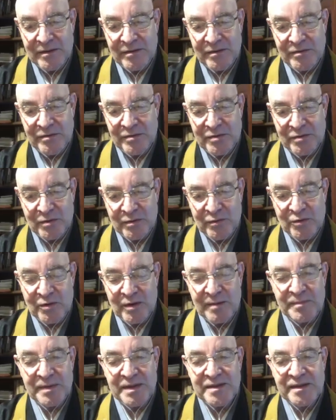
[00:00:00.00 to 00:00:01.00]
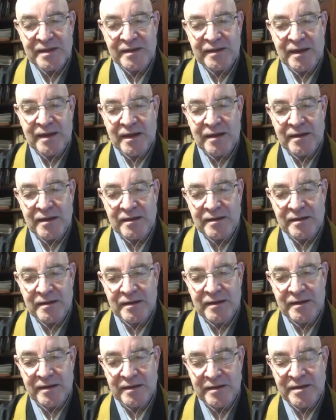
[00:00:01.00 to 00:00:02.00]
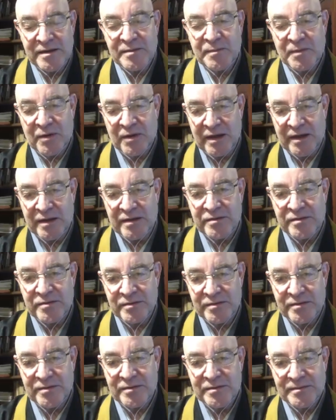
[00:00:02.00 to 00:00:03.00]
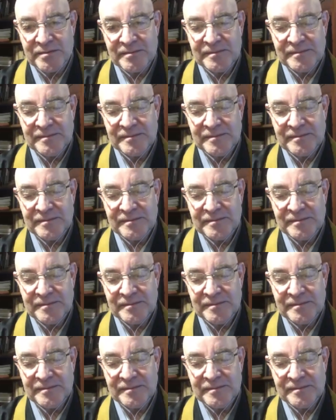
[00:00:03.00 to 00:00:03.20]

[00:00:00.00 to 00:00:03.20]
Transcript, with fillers: costumam apresentar grandes progressos.